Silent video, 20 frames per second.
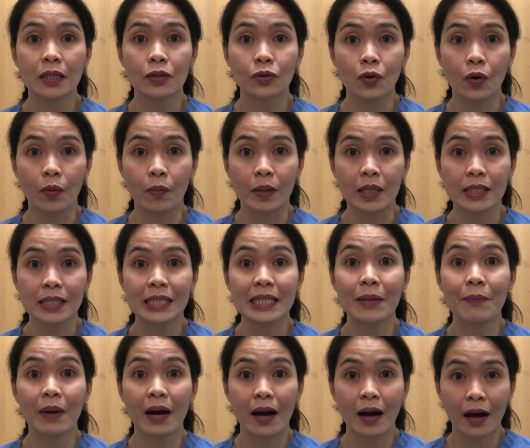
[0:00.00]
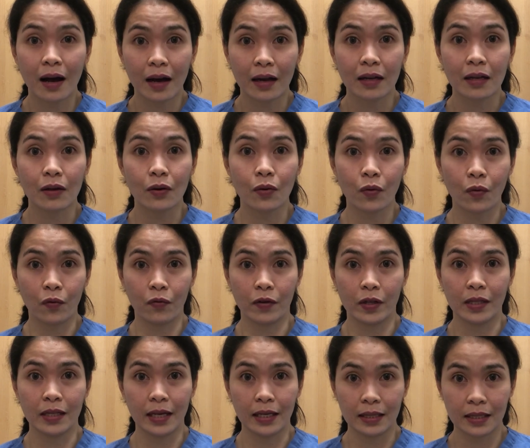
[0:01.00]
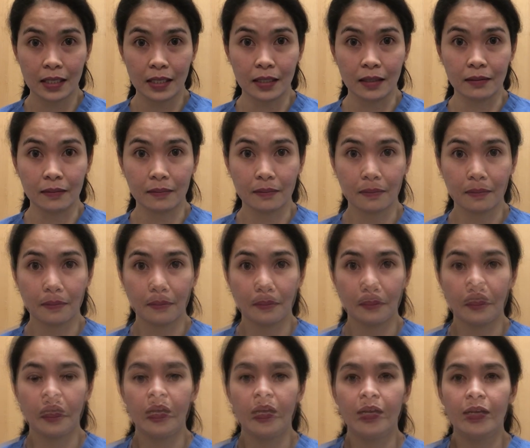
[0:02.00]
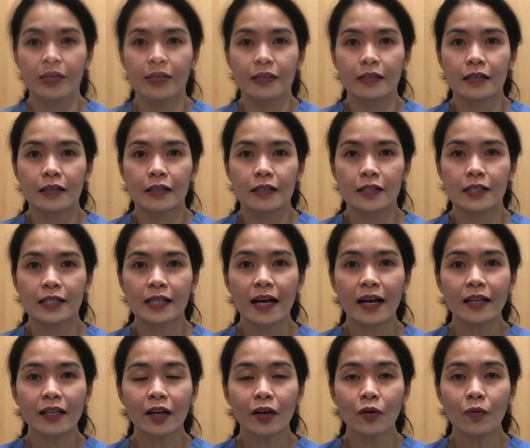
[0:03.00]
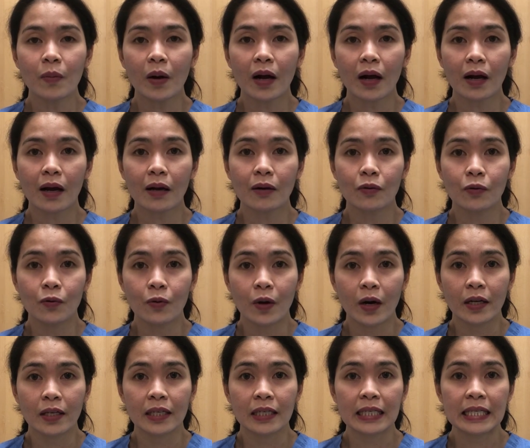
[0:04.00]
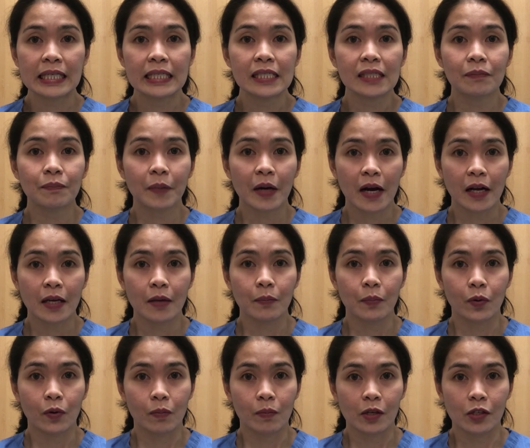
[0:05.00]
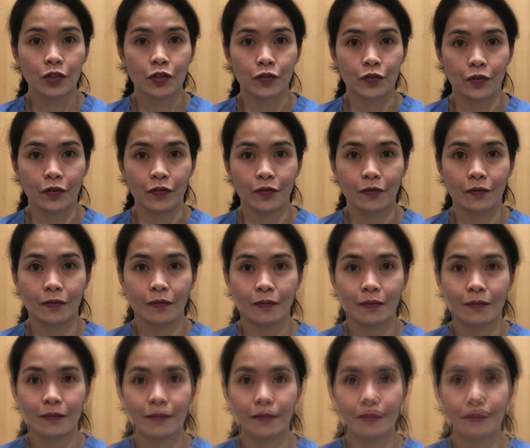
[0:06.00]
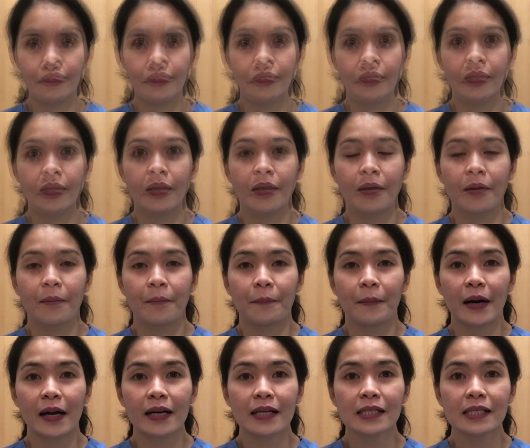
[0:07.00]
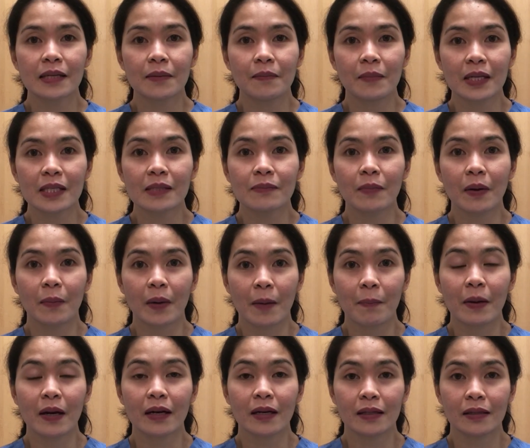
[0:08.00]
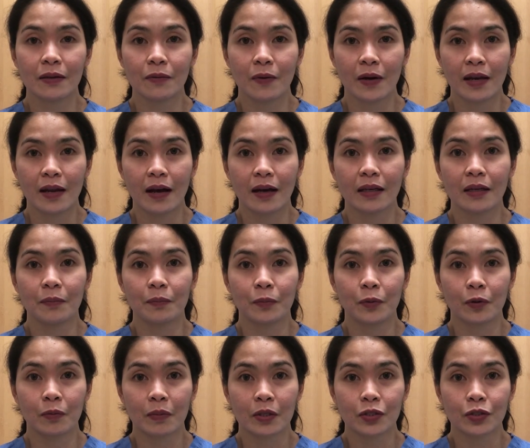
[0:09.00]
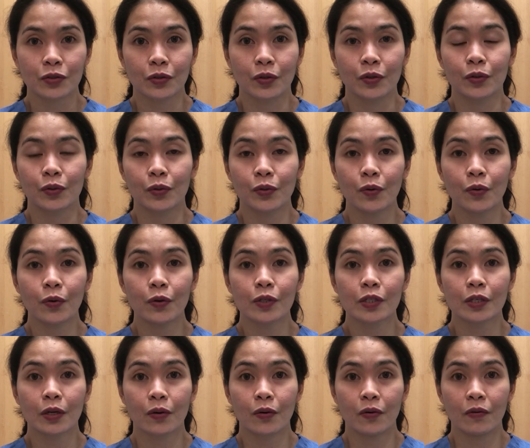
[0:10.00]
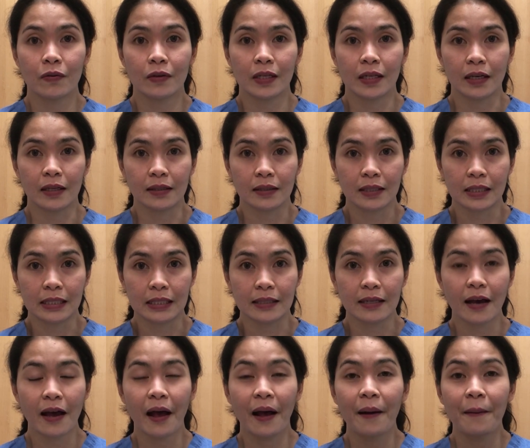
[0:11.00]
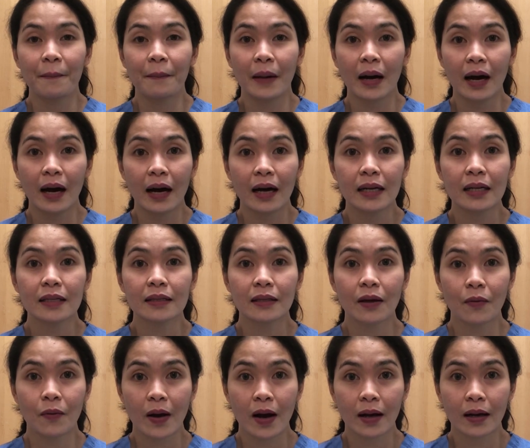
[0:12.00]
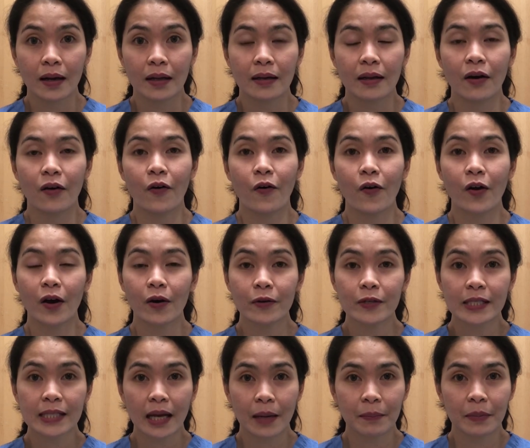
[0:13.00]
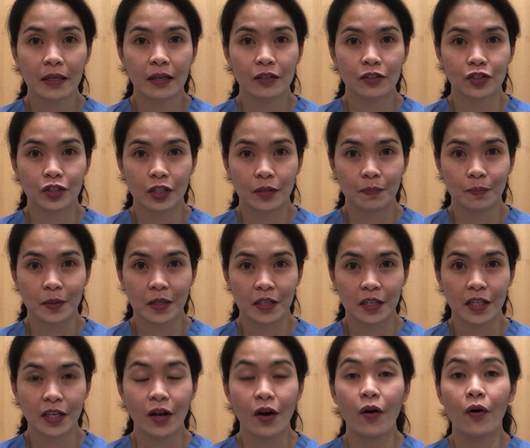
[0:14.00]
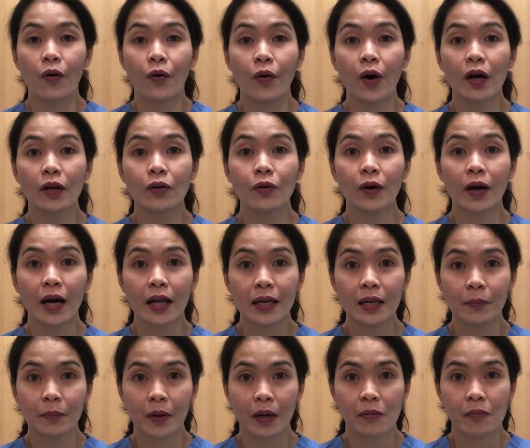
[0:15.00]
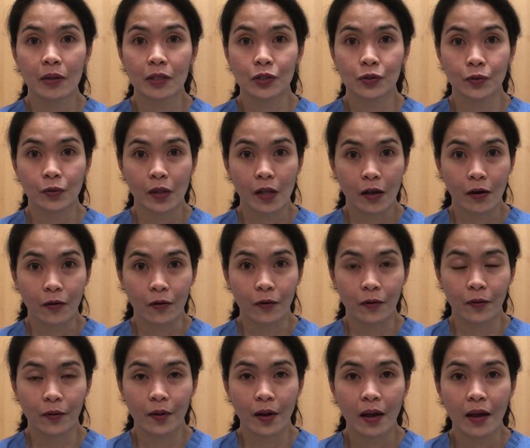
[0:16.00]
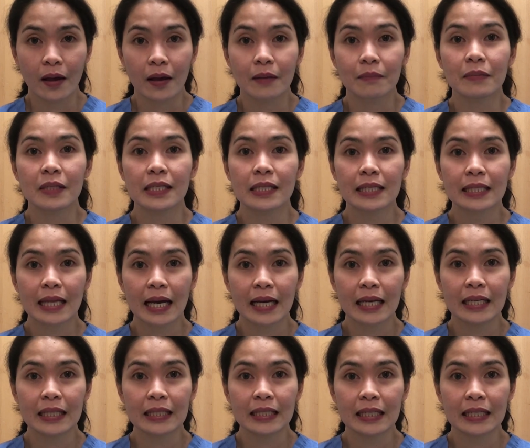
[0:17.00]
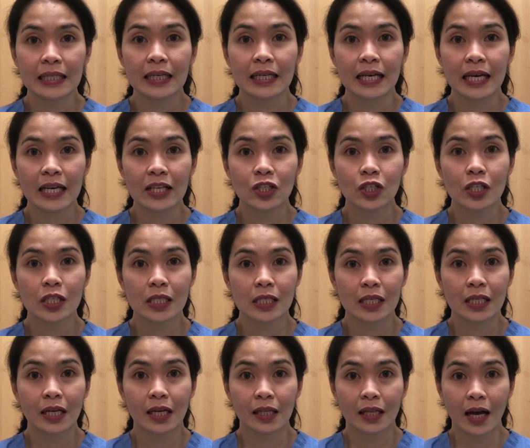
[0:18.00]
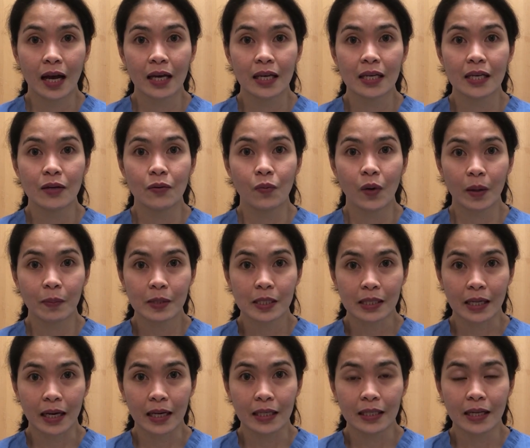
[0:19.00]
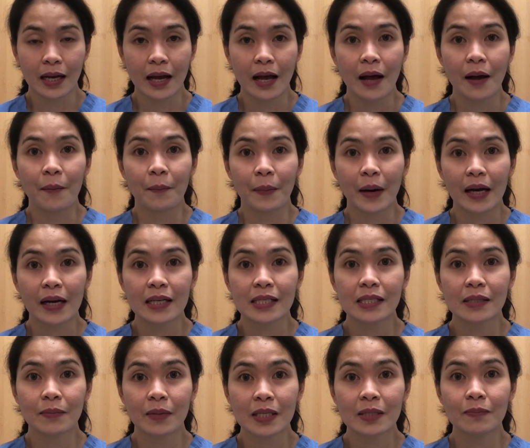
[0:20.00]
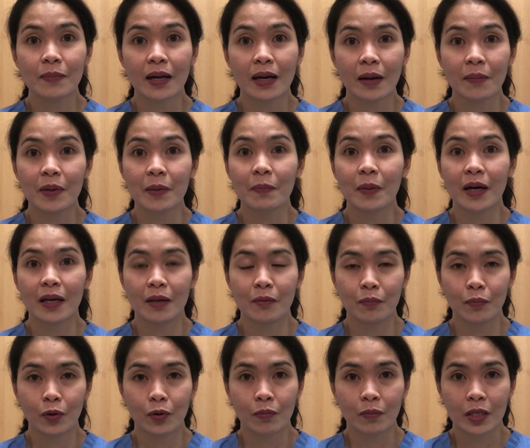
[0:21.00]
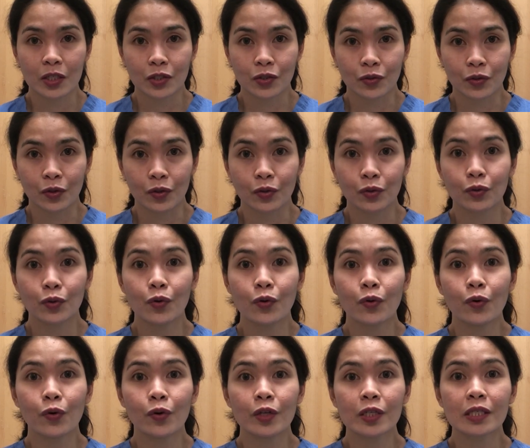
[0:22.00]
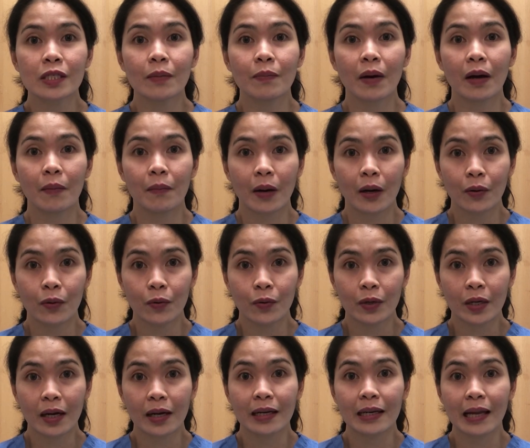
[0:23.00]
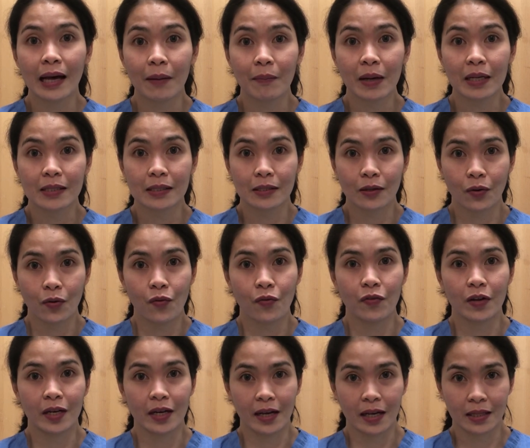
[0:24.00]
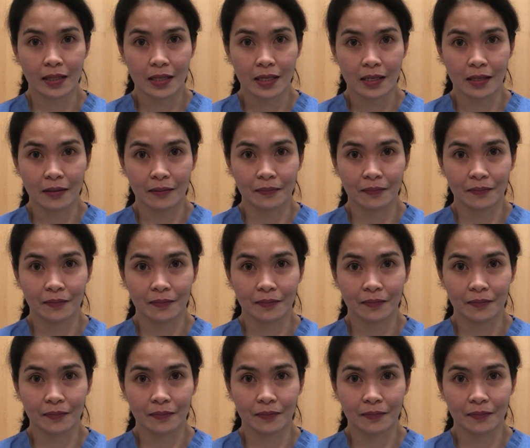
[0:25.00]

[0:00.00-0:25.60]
sintomas na maaaring COVID-19. Saan ako makakakuha ng higit pang impormasyon? Para sa mas mapapagkatiwalaang impormasyon tungkol sa COVID-19, maaaring tawagan o kausapin ng GP o ang lokal na parmasyutiko. Bisitahin din ang hsc.ie website para sa mas marami pang impormasyon tungkol sa mga bakunang laban sa COVID-19.